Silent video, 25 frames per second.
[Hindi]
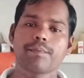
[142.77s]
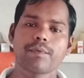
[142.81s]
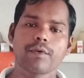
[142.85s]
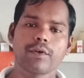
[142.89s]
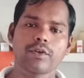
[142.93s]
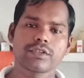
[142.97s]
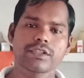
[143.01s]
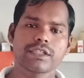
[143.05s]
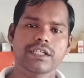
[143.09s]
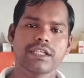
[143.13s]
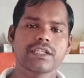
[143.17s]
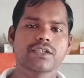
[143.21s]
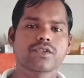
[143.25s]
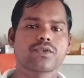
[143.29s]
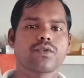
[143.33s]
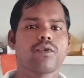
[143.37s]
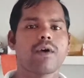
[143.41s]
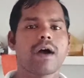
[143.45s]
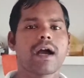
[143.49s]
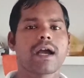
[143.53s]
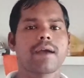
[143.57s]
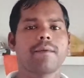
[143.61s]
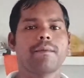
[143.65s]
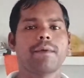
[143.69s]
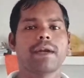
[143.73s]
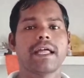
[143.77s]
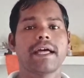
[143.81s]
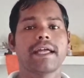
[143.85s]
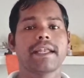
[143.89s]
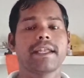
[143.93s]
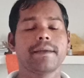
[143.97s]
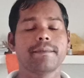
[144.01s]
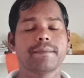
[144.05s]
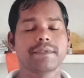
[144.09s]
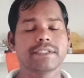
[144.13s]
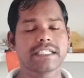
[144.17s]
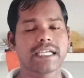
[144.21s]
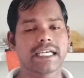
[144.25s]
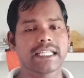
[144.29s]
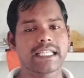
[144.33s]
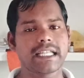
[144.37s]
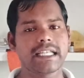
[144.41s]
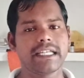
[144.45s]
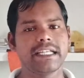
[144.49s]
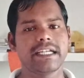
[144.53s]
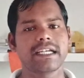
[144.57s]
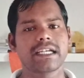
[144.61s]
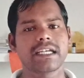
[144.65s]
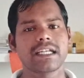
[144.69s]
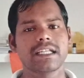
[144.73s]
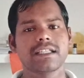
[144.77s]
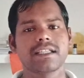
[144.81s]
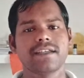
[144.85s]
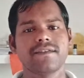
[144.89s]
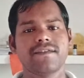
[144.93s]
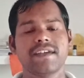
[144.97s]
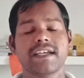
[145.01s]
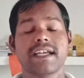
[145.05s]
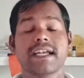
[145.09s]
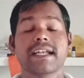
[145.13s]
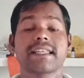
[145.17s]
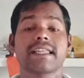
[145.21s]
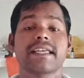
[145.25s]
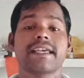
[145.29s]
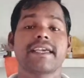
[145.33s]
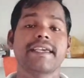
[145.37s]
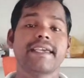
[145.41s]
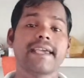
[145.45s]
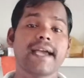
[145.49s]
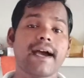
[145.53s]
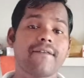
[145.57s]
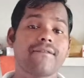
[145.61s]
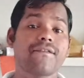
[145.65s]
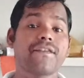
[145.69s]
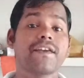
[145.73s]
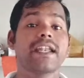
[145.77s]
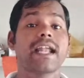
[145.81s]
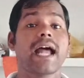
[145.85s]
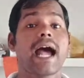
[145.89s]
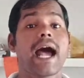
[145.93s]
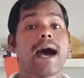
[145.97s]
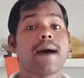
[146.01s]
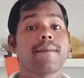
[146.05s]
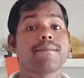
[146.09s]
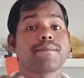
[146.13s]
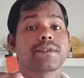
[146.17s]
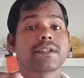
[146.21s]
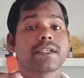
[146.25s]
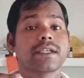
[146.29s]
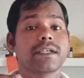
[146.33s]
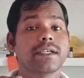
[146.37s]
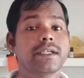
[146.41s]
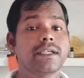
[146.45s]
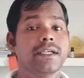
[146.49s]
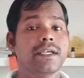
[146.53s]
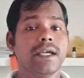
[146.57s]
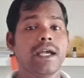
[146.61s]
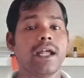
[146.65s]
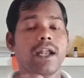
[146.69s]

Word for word: प्रोसेस को आगे बढ़ाने में ज़्यादा लेट लतीफी करते हैं या फिर आपसे